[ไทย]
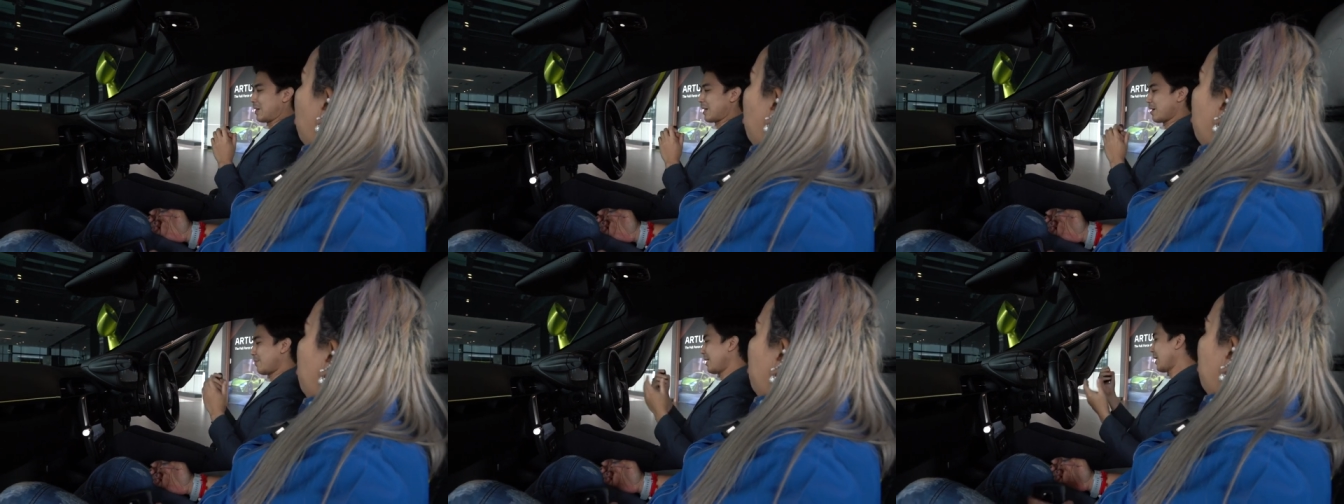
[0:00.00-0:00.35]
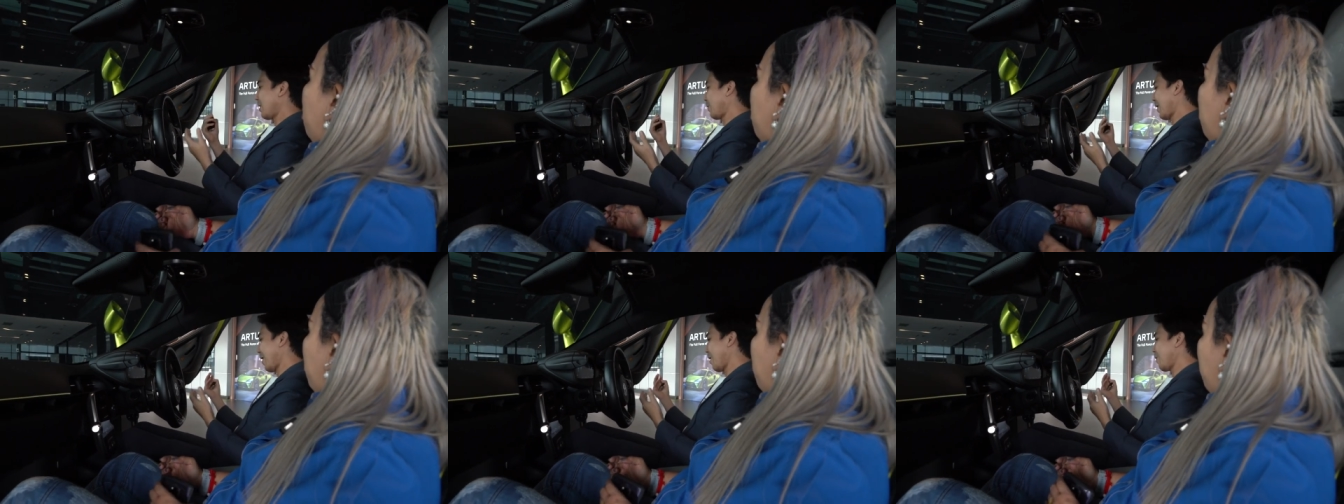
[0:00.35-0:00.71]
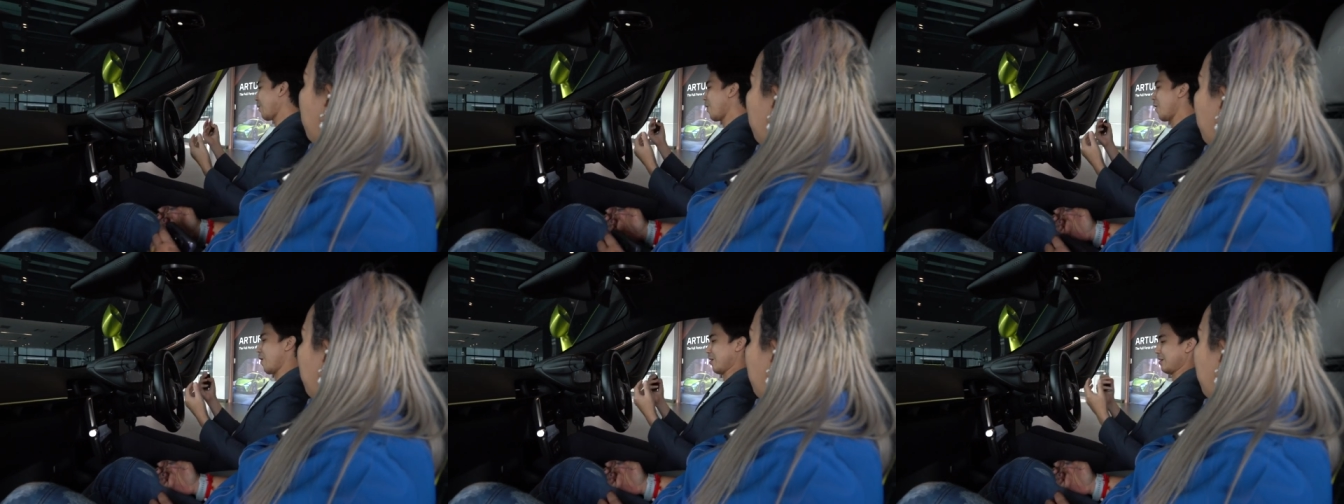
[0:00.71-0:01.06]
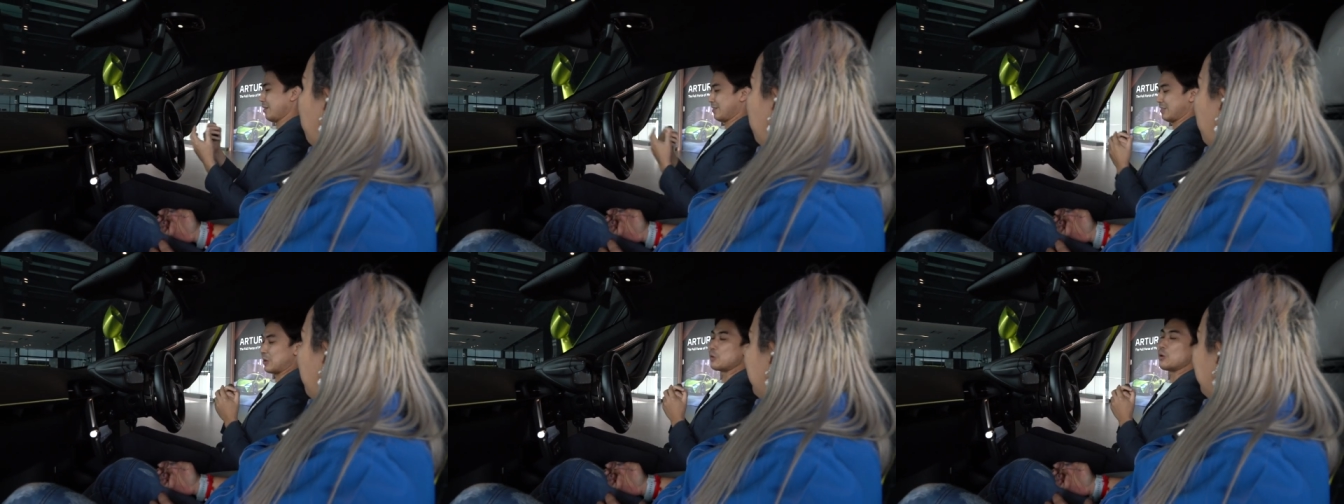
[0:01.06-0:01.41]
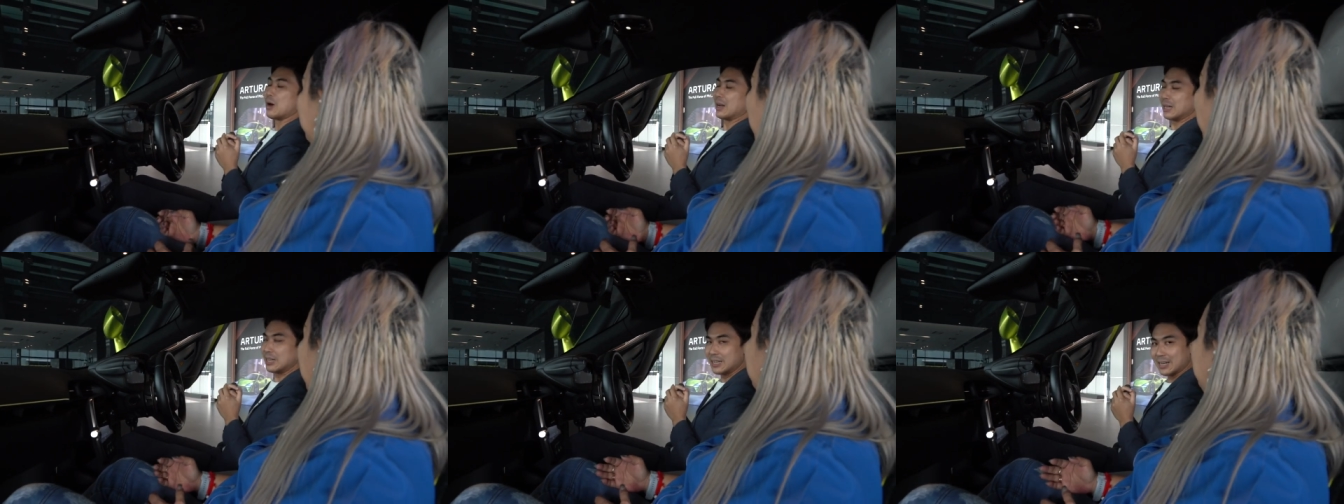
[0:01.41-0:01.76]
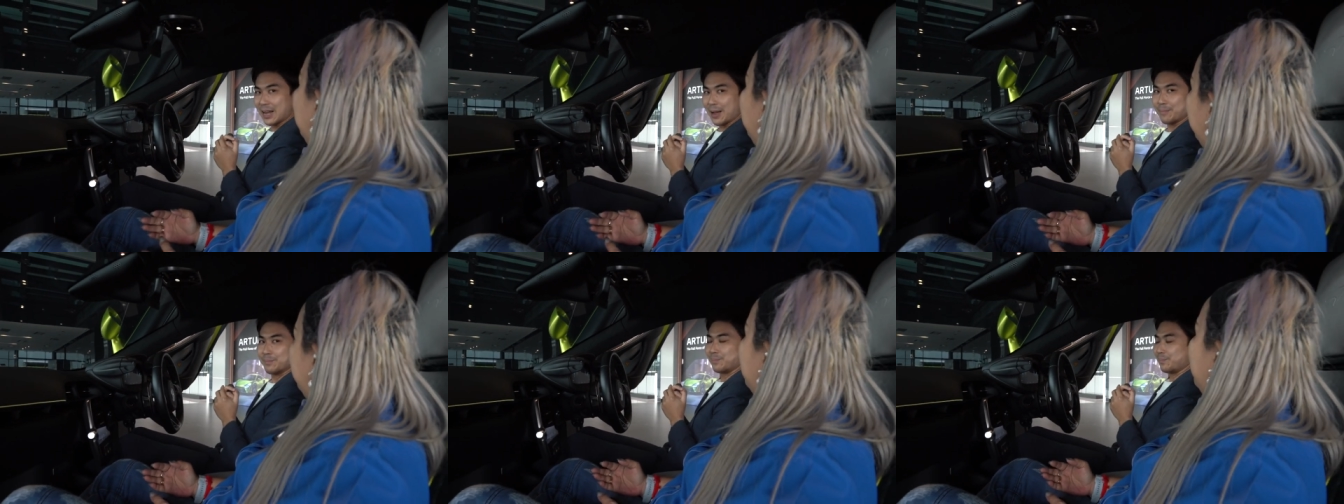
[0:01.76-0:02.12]
มันทำให้เราเข้าออกสะดวกขึ้น
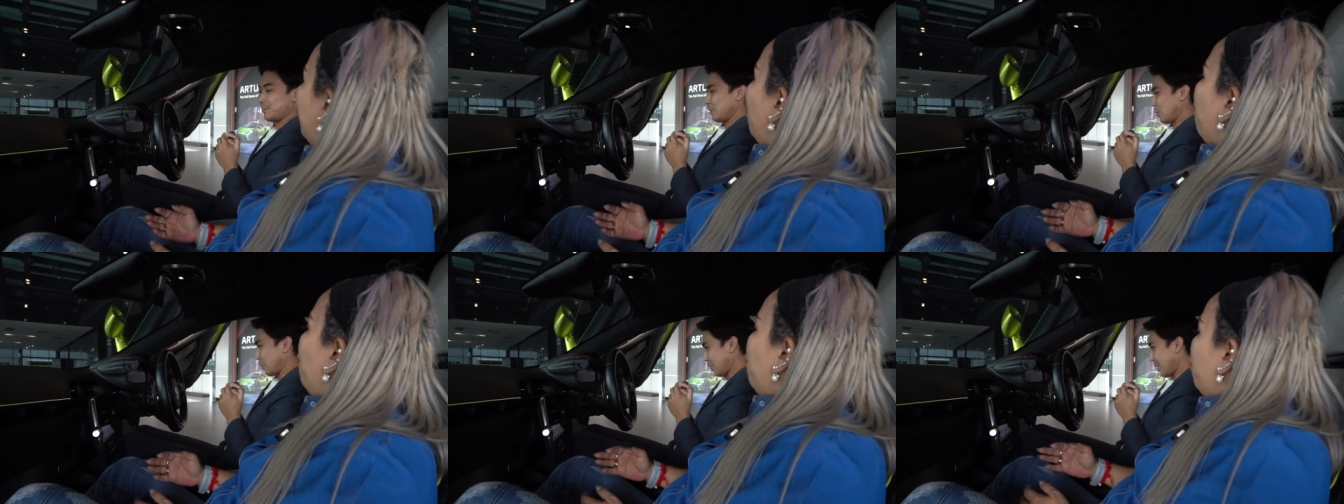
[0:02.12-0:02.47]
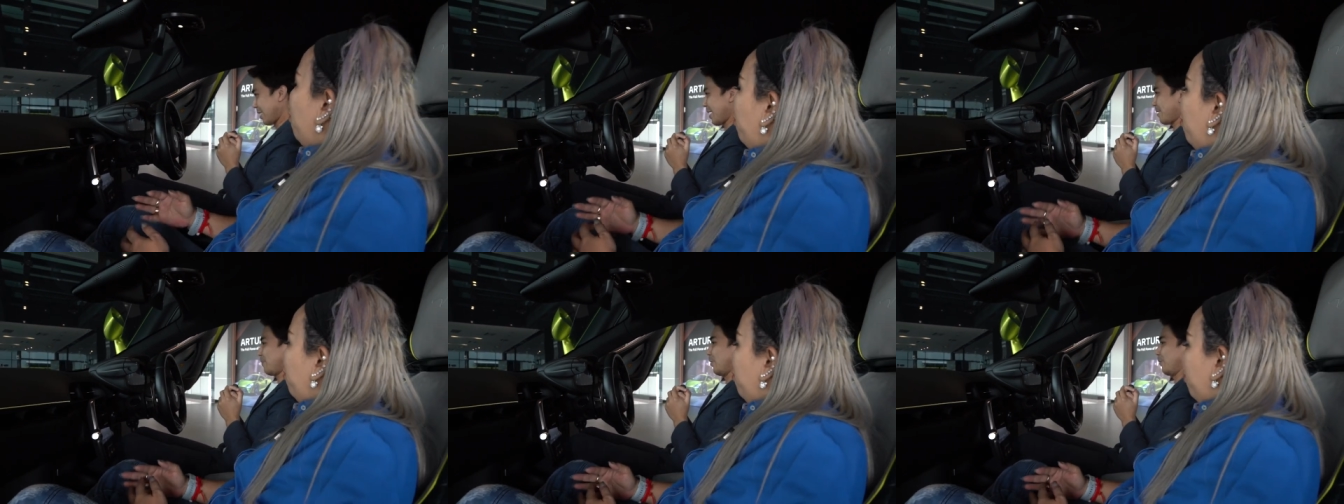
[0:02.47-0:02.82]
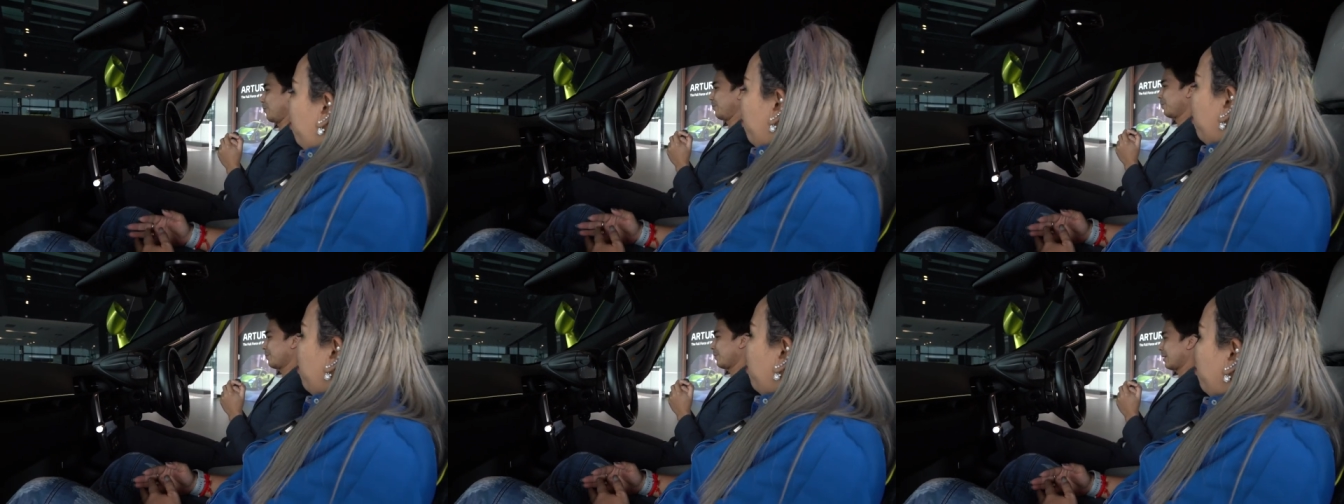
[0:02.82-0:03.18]
ครับถูกต้องครับผม